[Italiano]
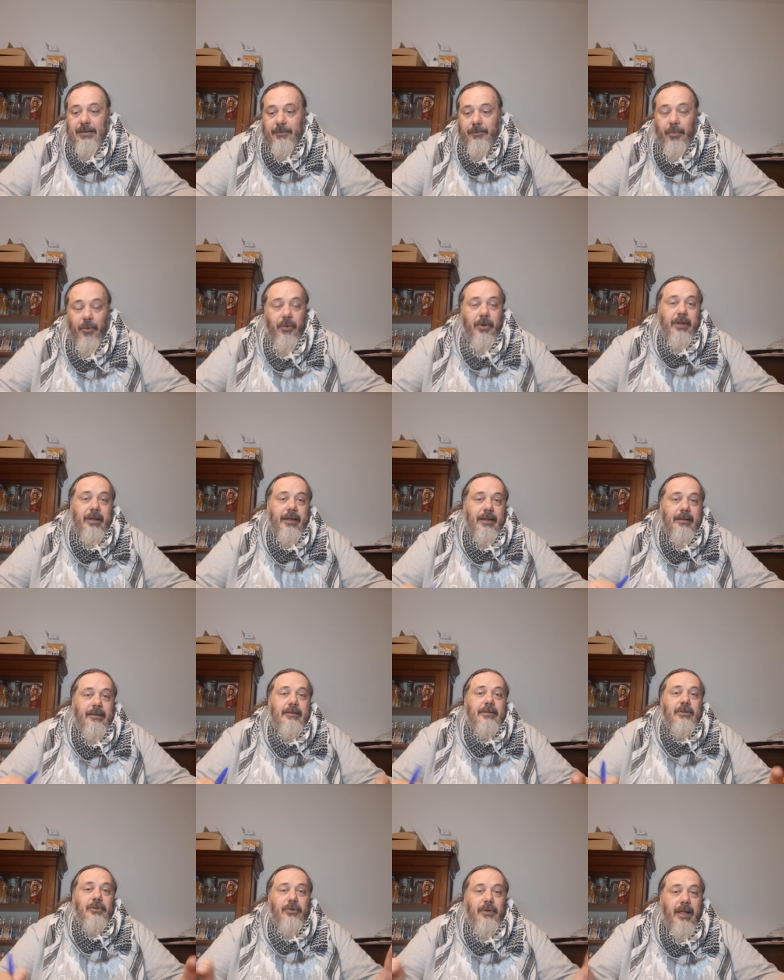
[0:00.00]
Poi
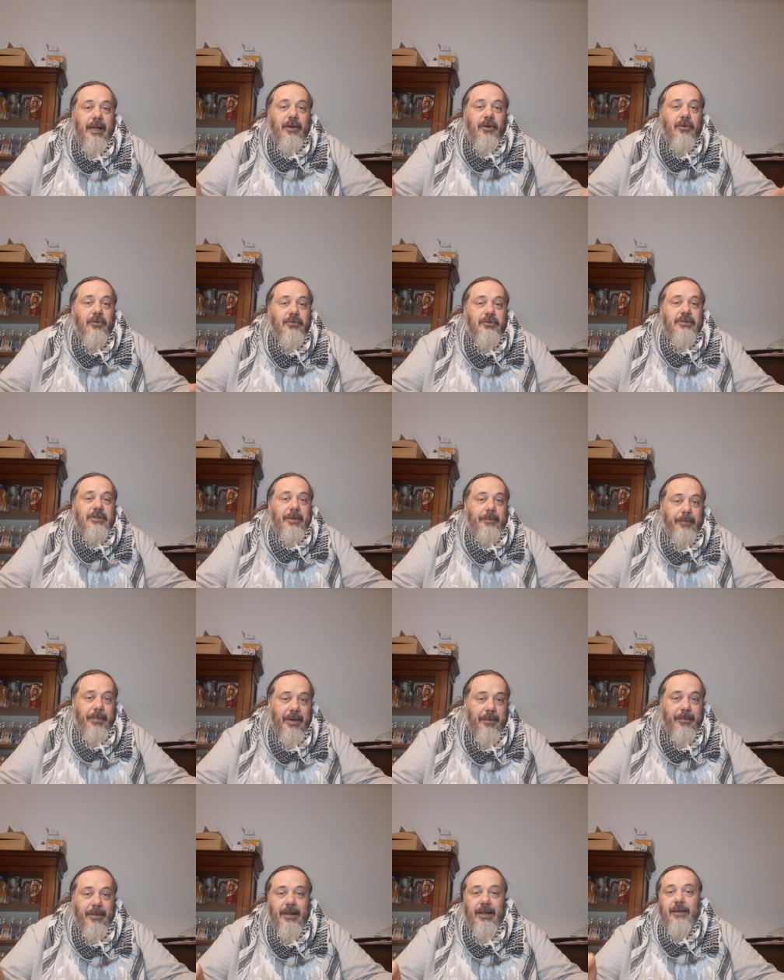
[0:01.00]
non è
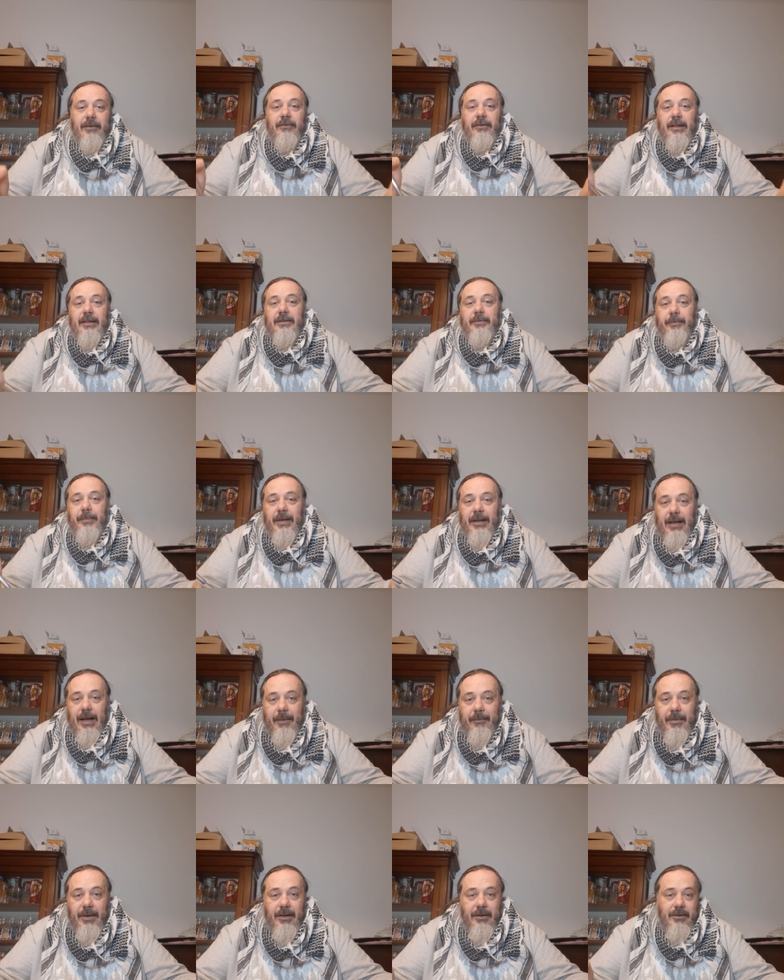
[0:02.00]
concepibile, non è
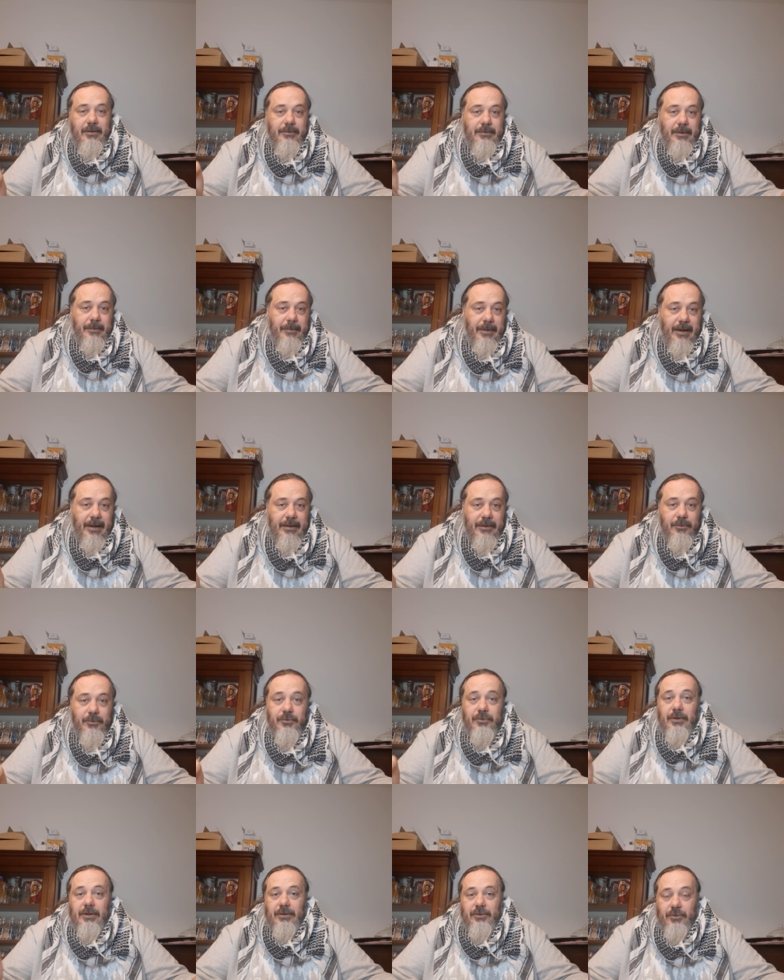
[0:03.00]
spiegabile come mai un
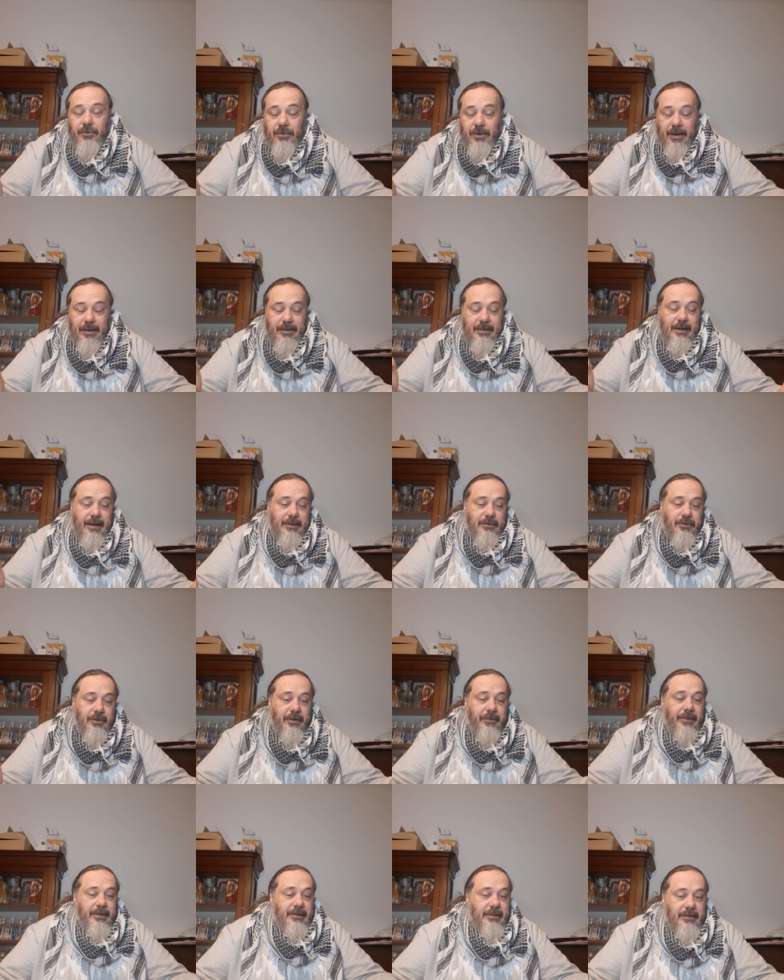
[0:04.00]
giocatore entrato
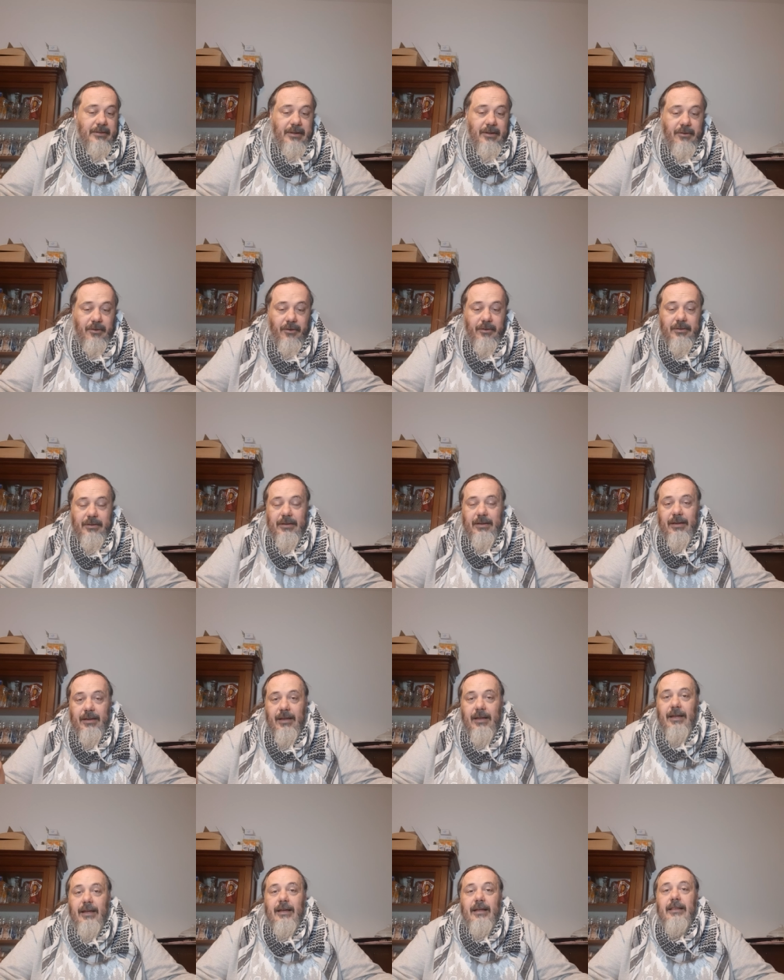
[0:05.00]
da 20
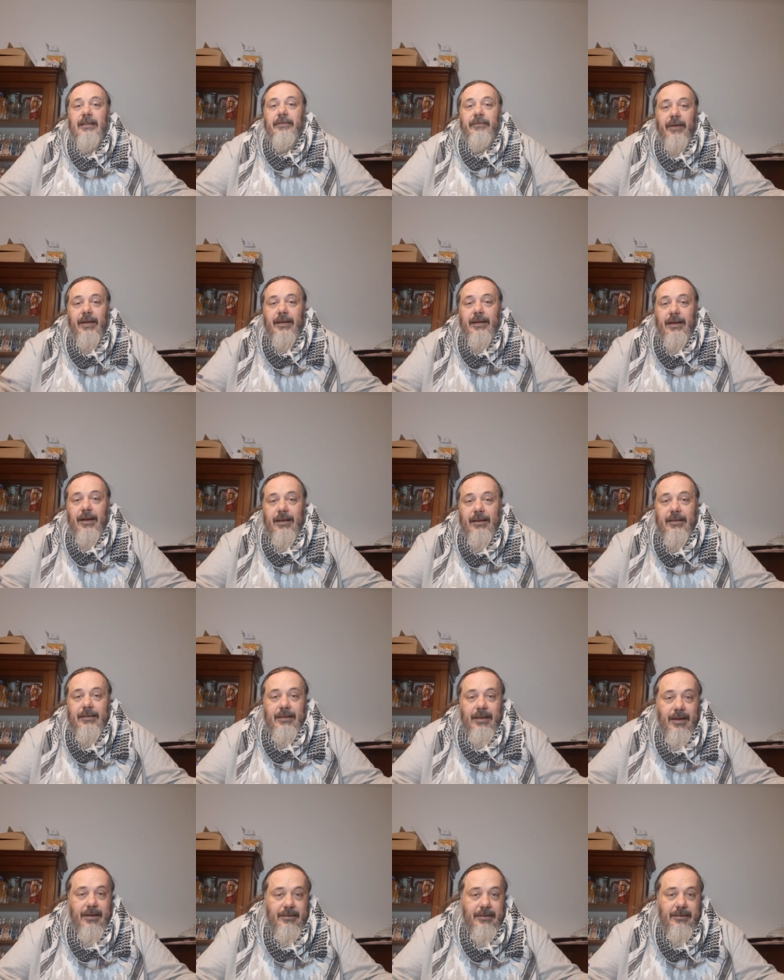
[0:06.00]
secondi gli venga
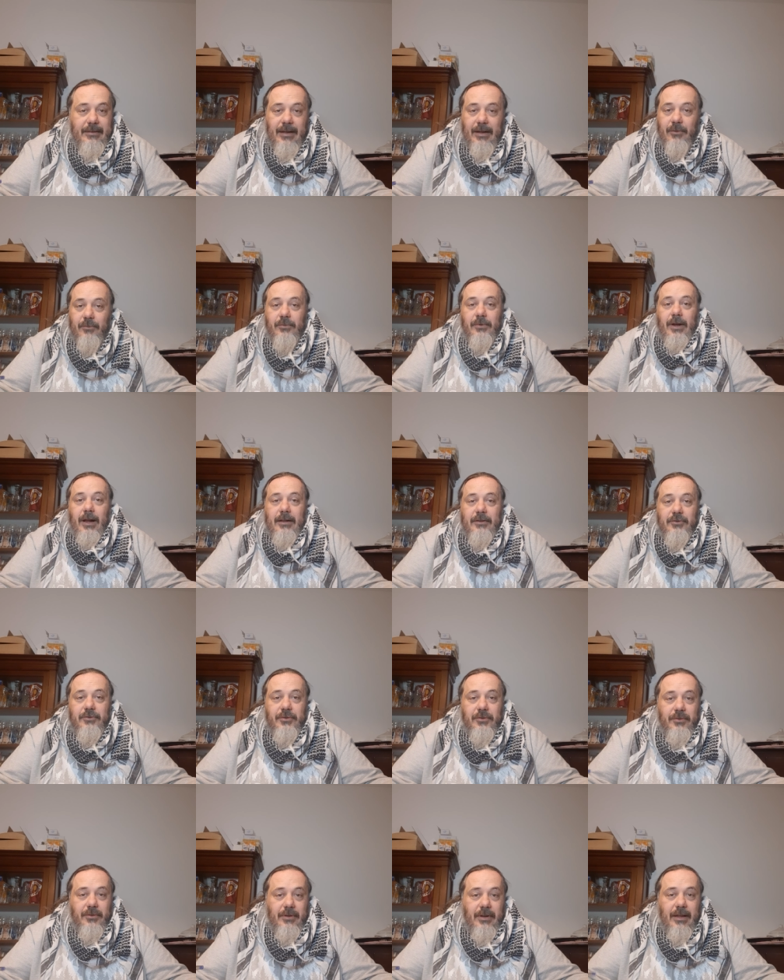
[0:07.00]
l'idea di dare un
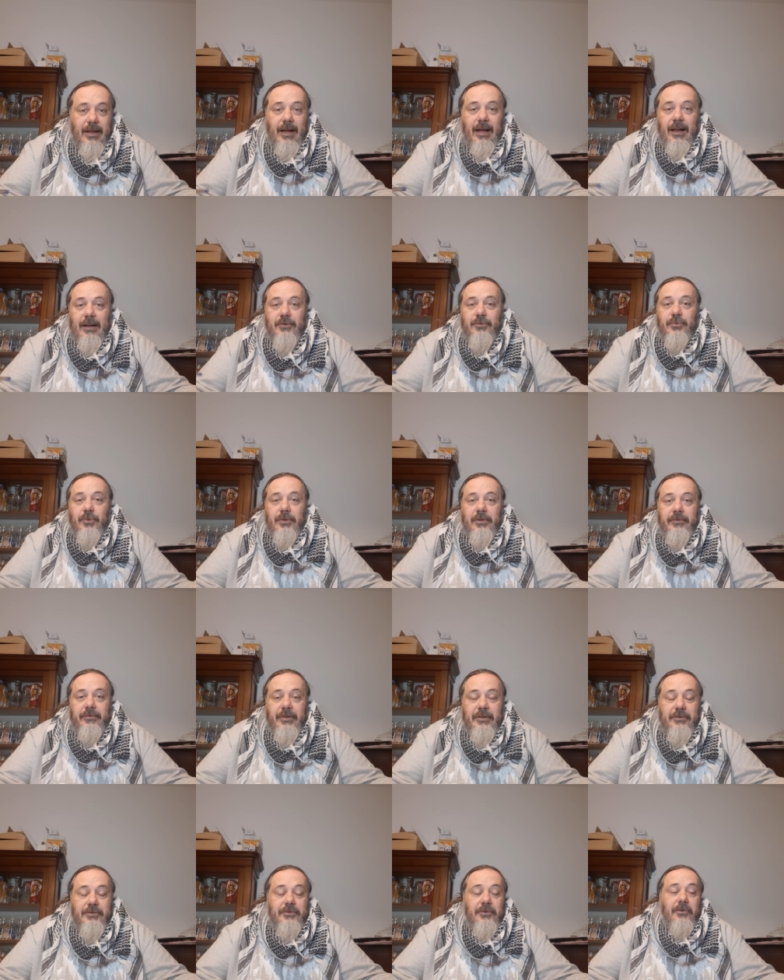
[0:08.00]
calcione al suo
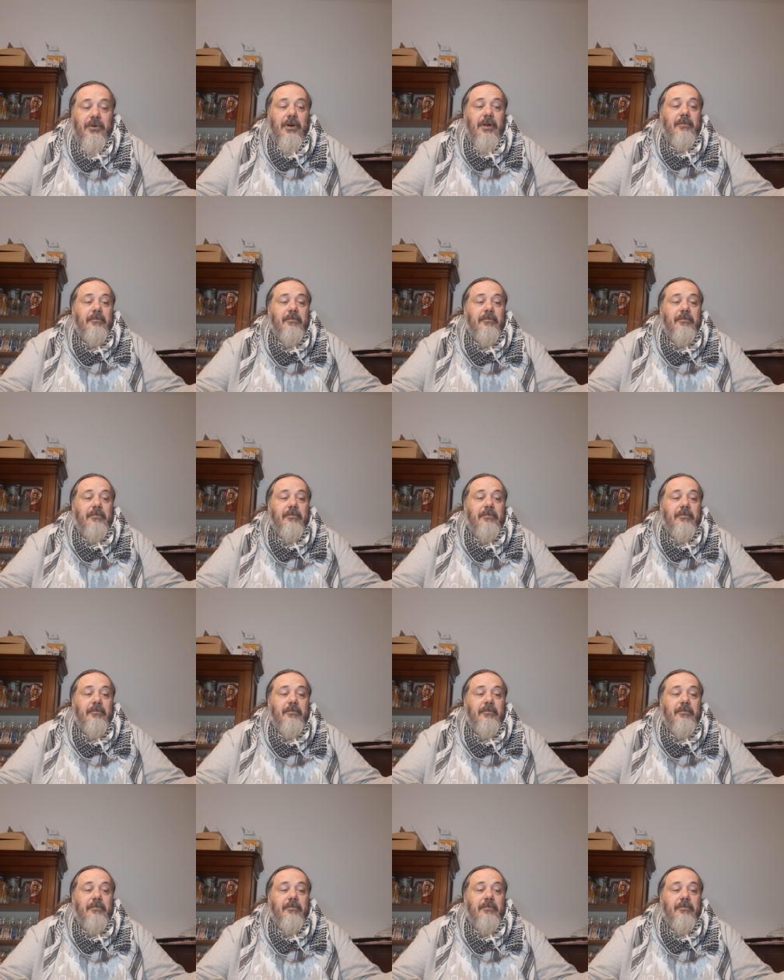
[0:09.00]
difensore.